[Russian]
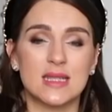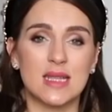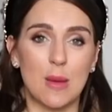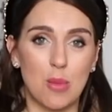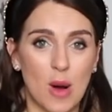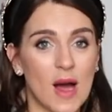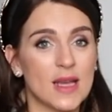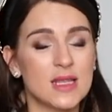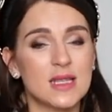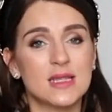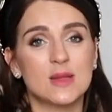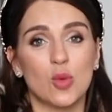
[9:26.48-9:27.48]

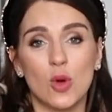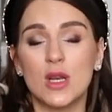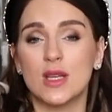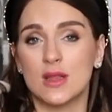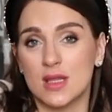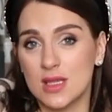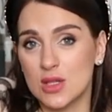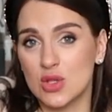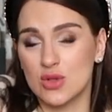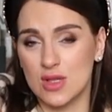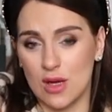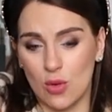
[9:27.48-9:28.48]
забанить более
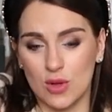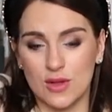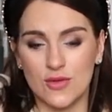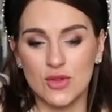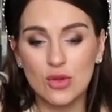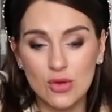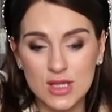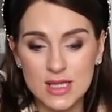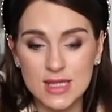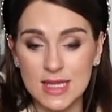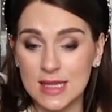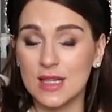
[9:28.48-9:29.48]
тысячу законов. То
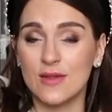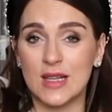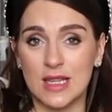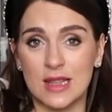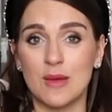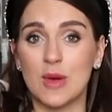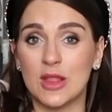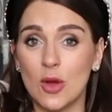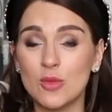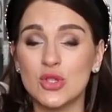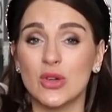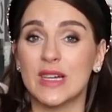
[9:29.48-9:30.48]
есть это говорит нам о
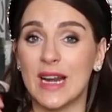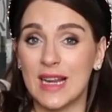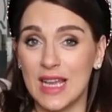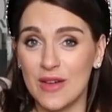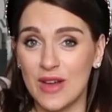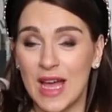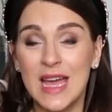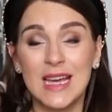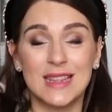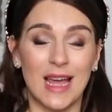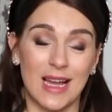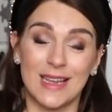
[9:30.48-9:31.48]
том, что королева
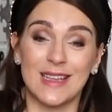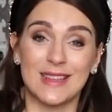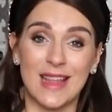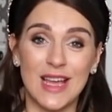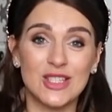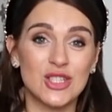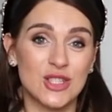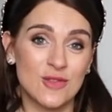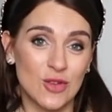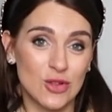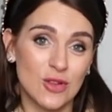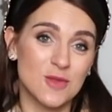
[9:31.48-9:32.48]
так или иначе
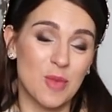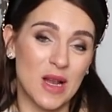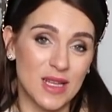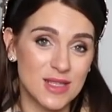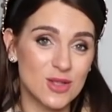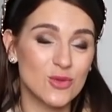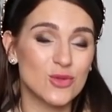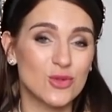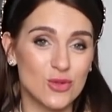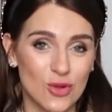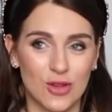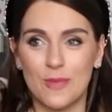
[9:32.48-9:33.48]
свой нос политику
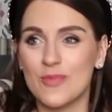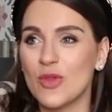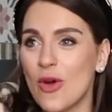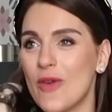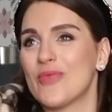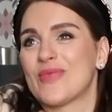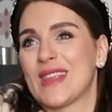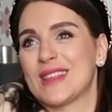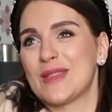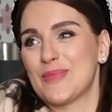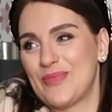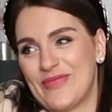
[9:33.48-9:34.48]
сует, но
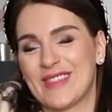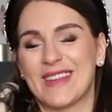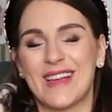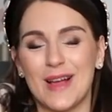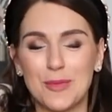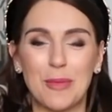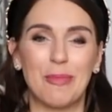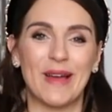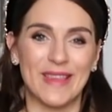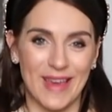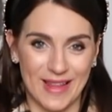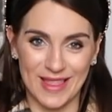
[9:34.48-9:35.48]
это, это как бы
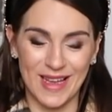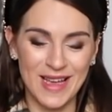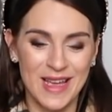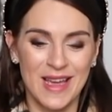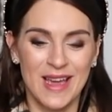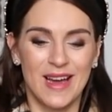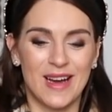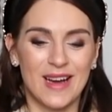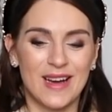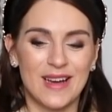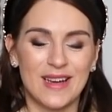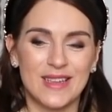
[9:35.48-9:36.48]
понятно.
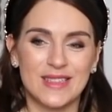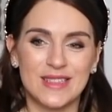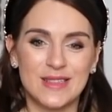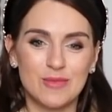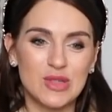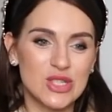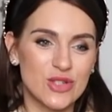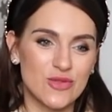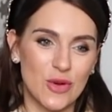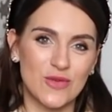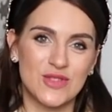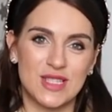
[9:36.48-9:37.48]
А, мы
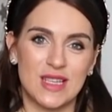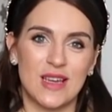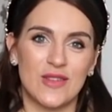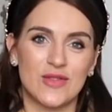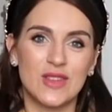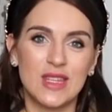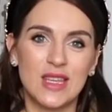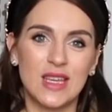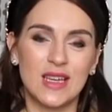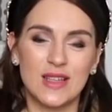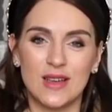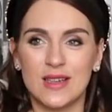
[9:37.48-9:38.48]
живем все в
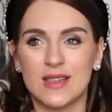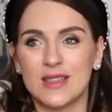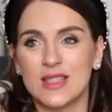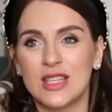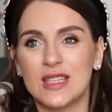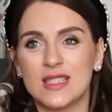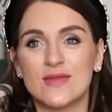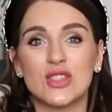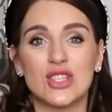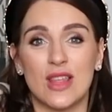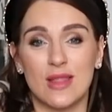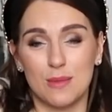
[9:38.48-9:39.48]
не, э,
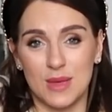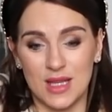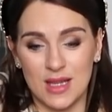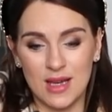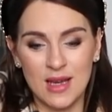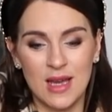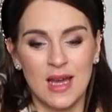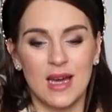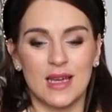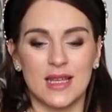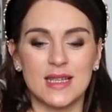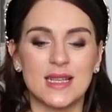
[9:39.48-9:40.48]
несовершенном мире.
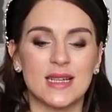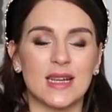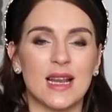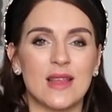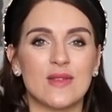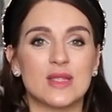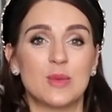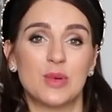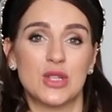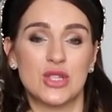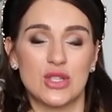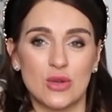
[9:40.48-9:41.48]
Если королеве
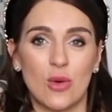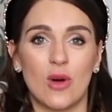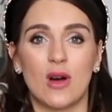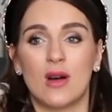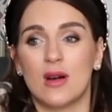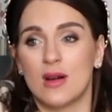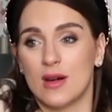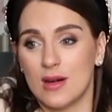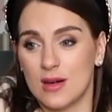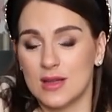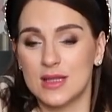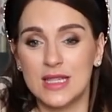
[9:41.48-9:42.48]
запрещено
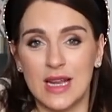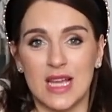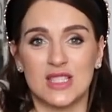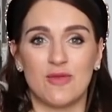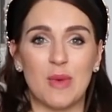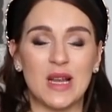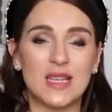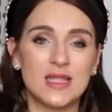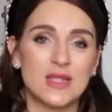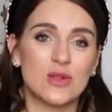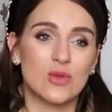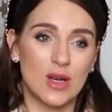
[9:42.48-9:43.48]
а, нырять в
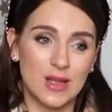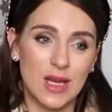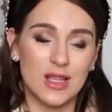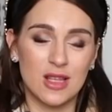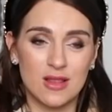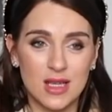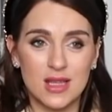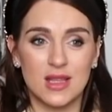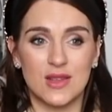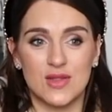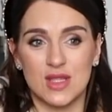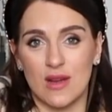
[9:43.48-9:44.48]
политику, она нет-нет,
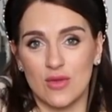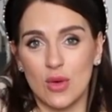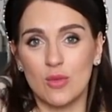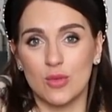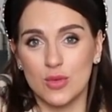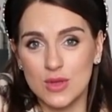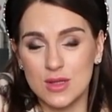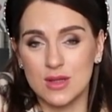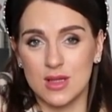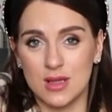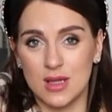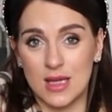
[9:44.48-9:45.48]
да и все равно
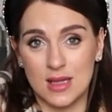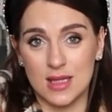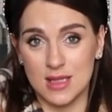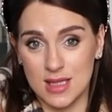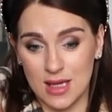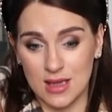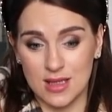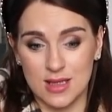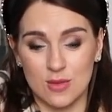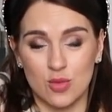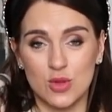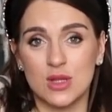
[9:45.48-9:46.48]
будет э, это
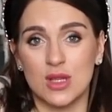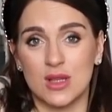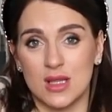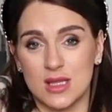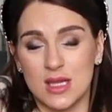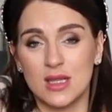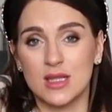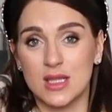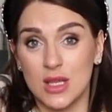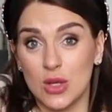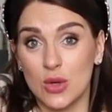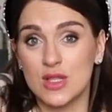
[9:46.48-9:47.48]
делать, и будет это
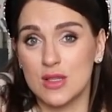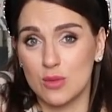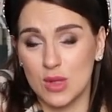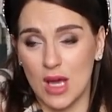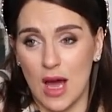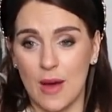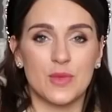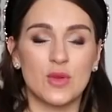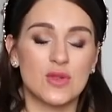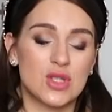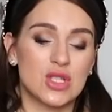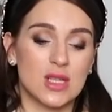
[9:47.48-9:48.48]
делать ее семья. Но
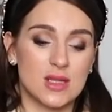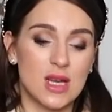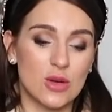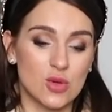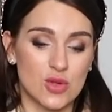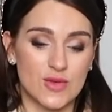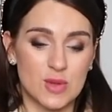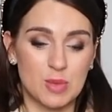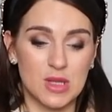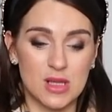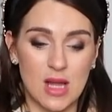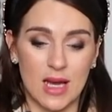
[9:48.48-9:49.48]
ну, сейчас наружу
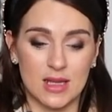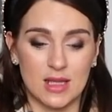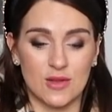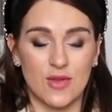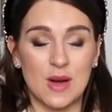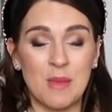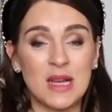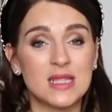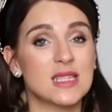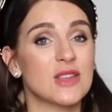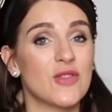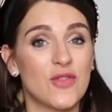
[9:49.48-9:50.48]
всплыла эта
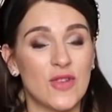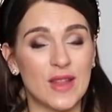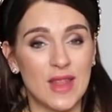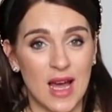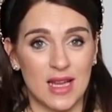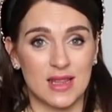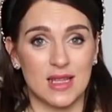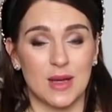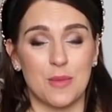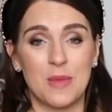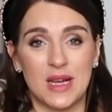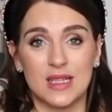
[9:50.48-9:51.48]
информация, и
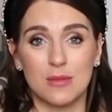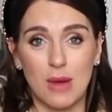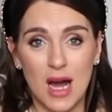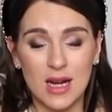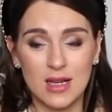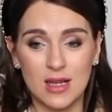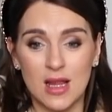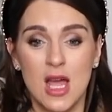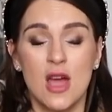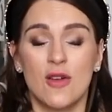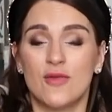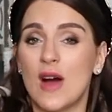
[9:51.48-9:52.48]
фанаты Меган Маркл
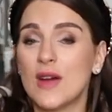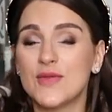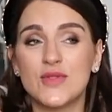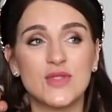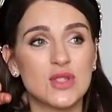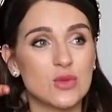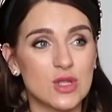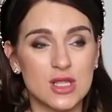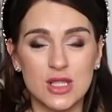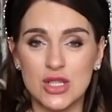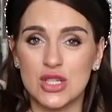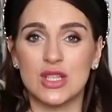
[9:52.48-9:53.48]
во всю
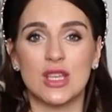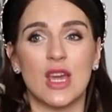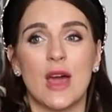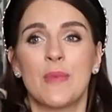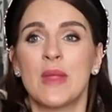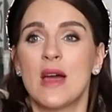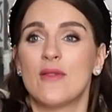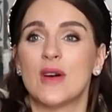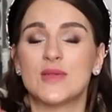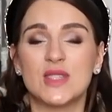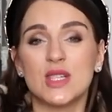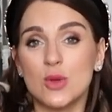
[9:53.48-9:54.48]
слышание,
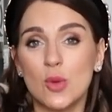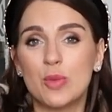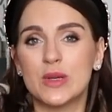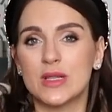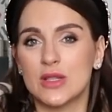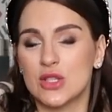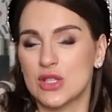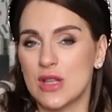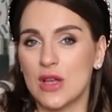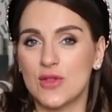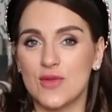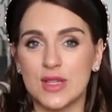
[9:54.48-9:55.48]
во все рупоры
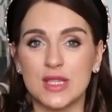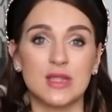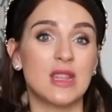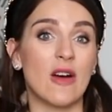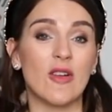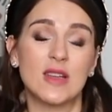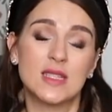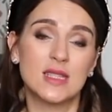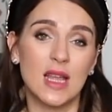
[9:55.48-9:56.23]
начинают твердить, давайте